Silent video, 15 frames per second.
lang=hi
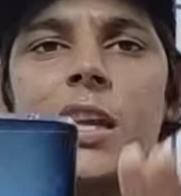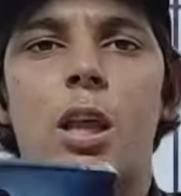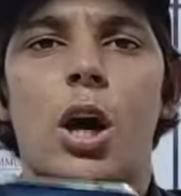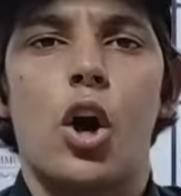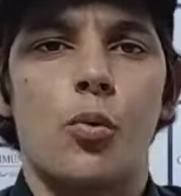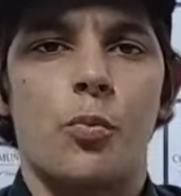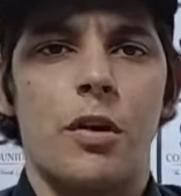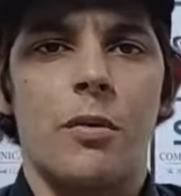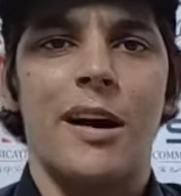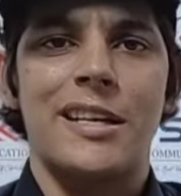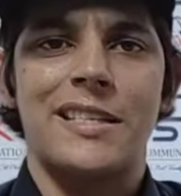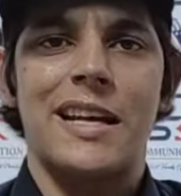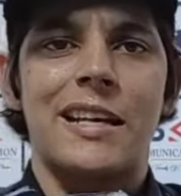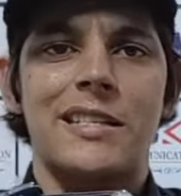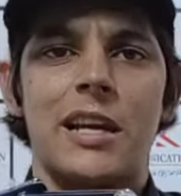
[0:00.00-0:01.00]
हज़ार रुपये
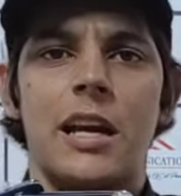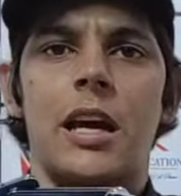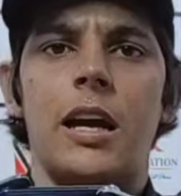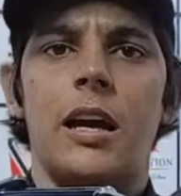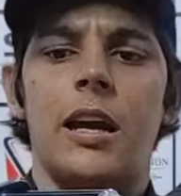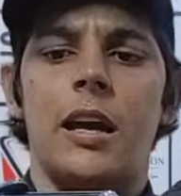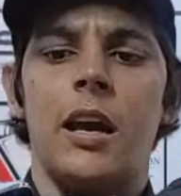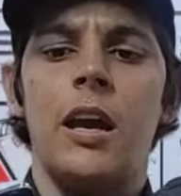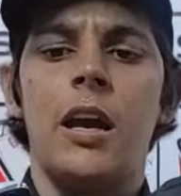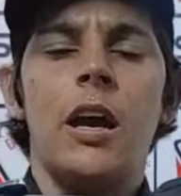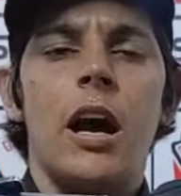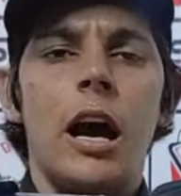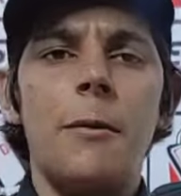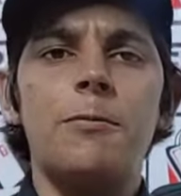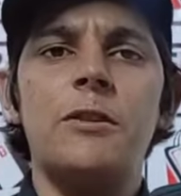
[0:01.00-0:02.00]
बाज़ार चलाया है
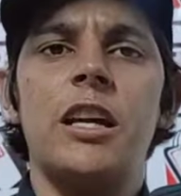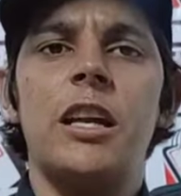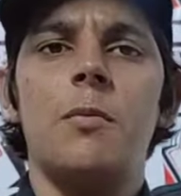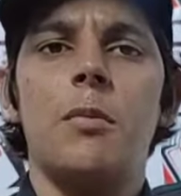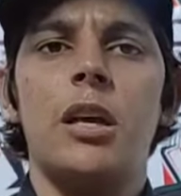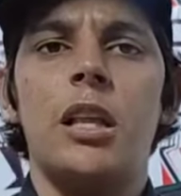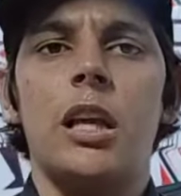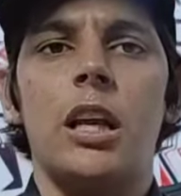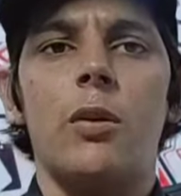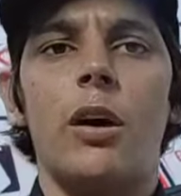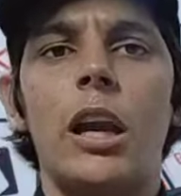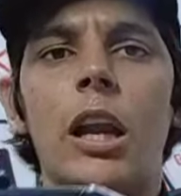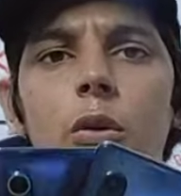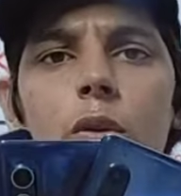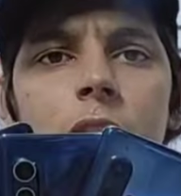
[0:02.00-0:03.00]
अब सिर्फ में देने
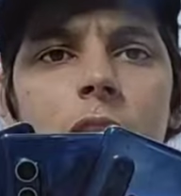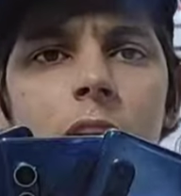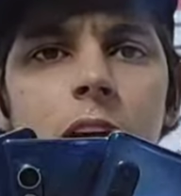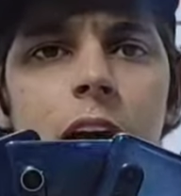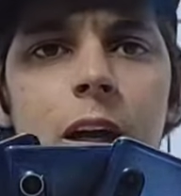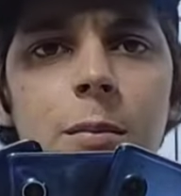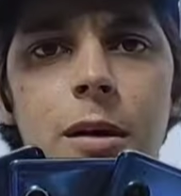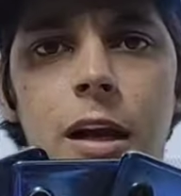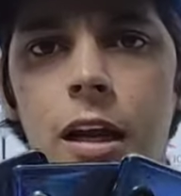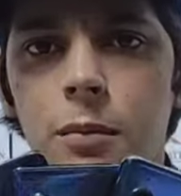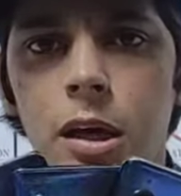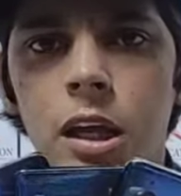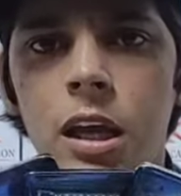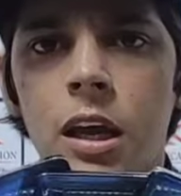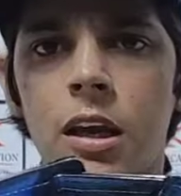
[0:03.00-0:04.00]
वाला हूँ कितने का इमरान
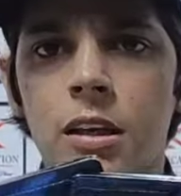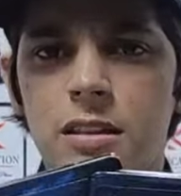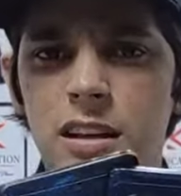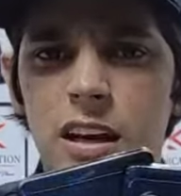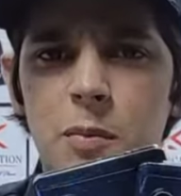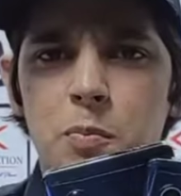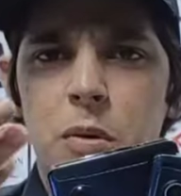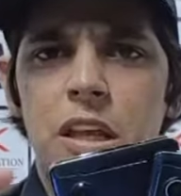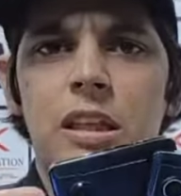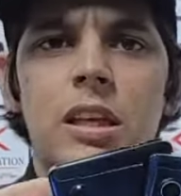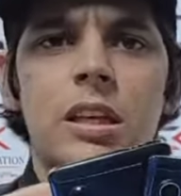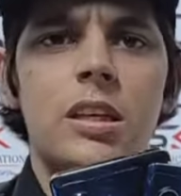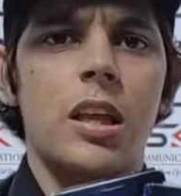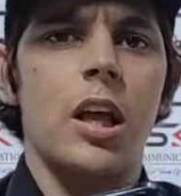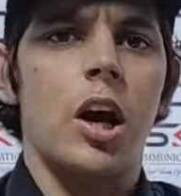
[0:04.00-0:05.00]
भाई सिर्फ
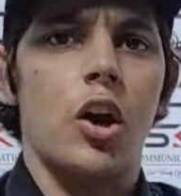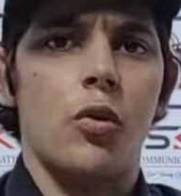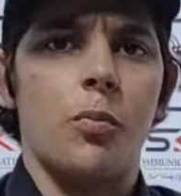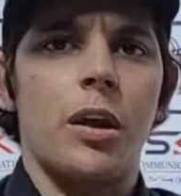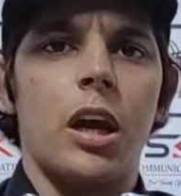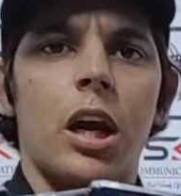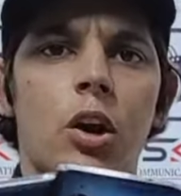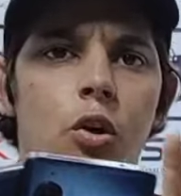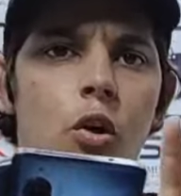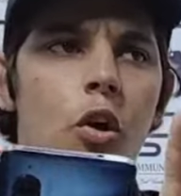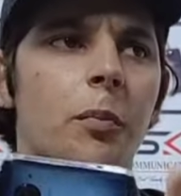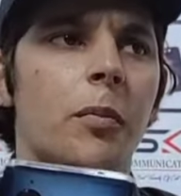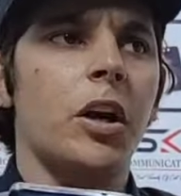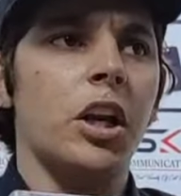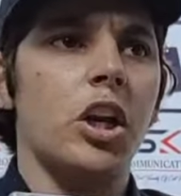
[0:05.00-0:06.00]
पैंतीस हज़ार रुपये का नॉन
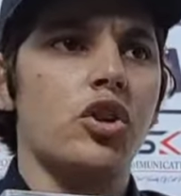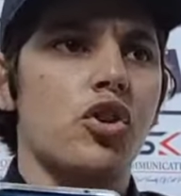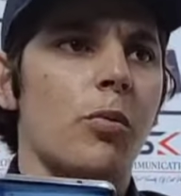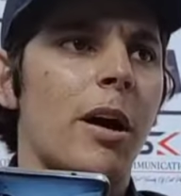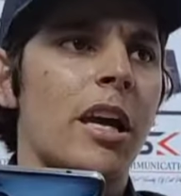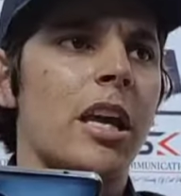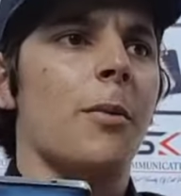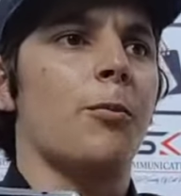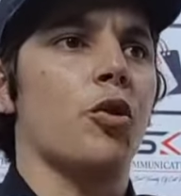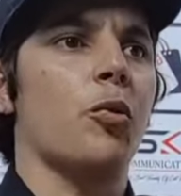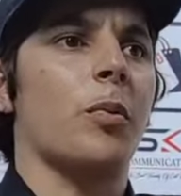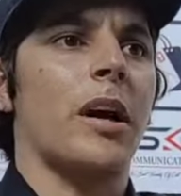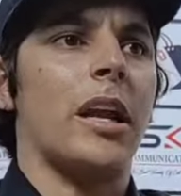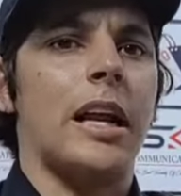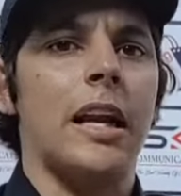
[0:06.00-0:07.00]
पीटीए जो भाई अप्रूव
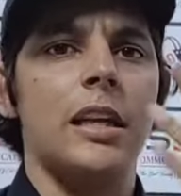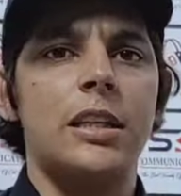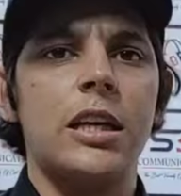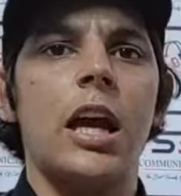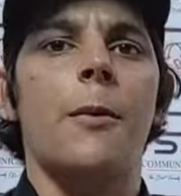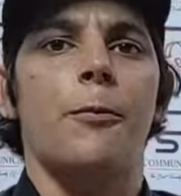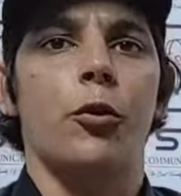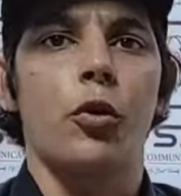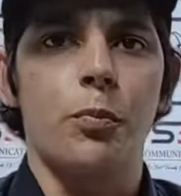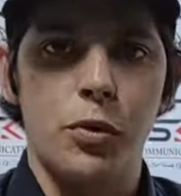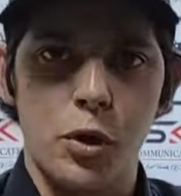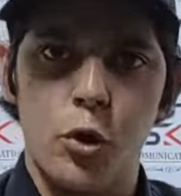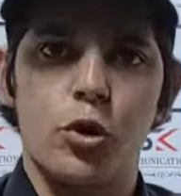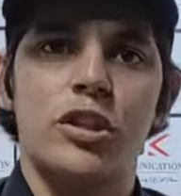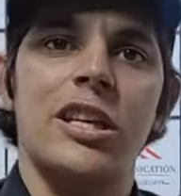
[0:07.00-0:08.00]
कराना चाहिए अप्रूव भी
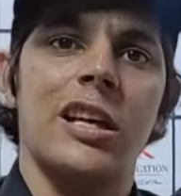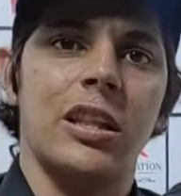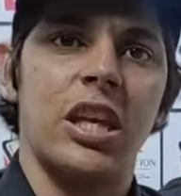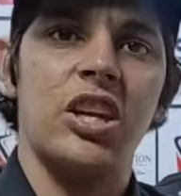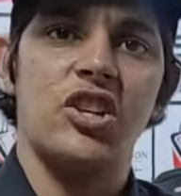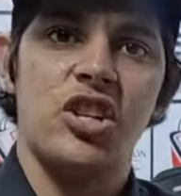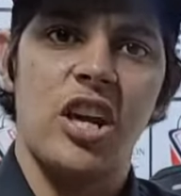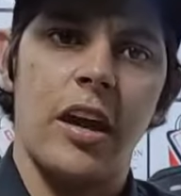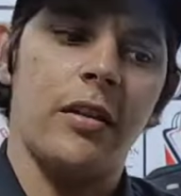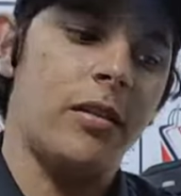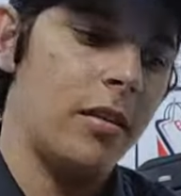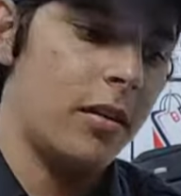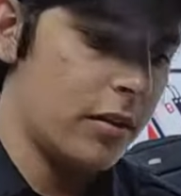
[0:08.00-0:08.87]
हो सकते हैं शायद